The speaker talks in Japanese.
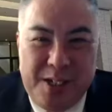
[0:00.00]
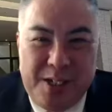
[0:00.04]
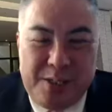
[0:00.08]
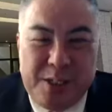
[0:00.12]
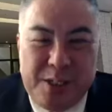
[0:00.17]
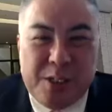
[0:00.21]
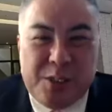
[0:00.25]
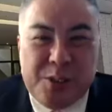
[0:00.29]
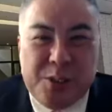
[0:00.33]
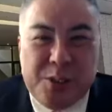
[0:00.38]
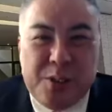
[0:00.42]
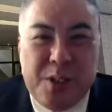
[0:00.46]

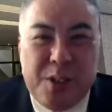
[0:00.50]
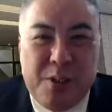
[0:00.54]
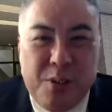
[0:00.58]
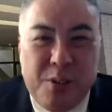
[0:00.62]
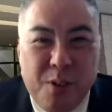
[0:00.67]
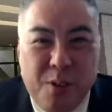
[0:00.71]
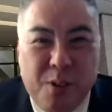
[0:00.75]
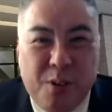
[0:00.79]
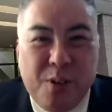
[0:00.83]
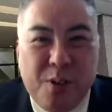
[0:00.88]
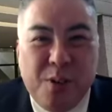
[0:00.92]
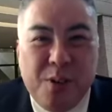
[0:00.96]
で、それ
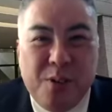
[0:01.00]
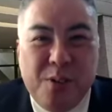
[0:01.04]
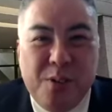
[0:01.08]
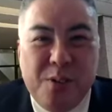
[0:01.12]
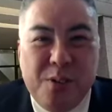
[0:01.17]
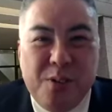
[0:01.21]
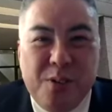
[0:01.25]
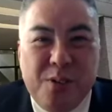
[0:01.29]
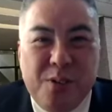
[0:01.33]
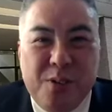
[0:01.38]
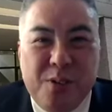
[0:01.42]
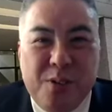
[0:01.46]
を、
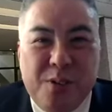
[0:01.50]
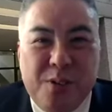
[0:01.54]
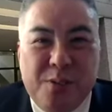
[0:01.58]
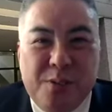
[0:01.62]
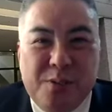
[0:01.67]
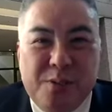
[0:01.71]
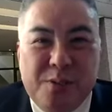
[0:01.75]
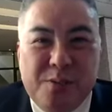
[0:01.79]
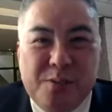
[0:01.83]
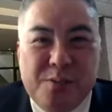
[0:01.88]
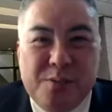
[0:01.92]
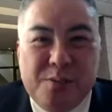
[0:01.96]

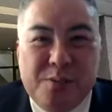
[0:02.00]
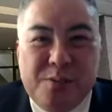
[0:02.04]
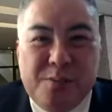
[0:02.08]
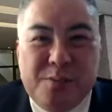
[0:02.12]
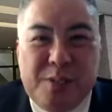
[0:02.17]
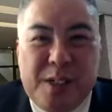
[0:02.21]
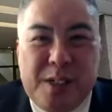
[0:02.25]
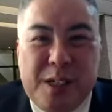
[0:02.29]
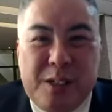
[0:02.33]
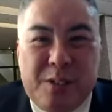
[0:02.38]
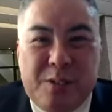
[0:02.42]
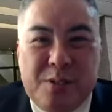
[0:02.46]

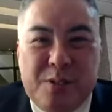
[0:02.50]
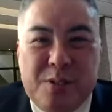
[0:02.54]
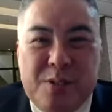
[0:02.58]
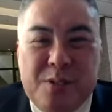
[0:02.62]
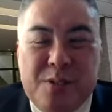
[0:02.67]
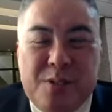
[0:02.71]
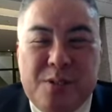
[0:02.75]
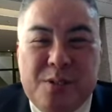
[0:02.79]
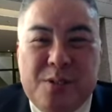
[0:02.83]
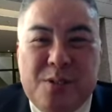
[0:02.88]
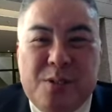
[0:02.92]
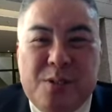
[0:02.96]
あ
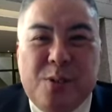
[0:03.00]
のー、